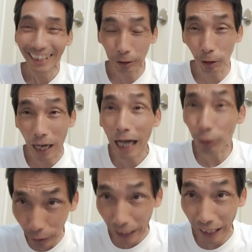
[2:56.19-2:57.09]
日本は
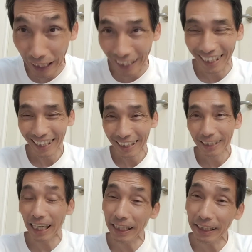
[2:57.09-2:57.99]
後だから。
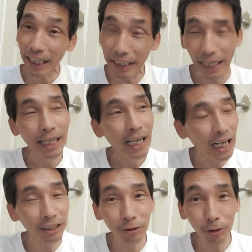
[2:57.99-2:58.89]
だいたいね、
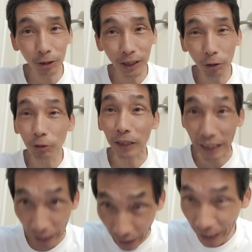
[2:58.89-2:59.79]
半年遅れ
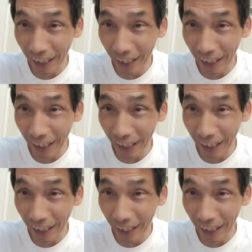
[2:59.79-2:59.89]
だね。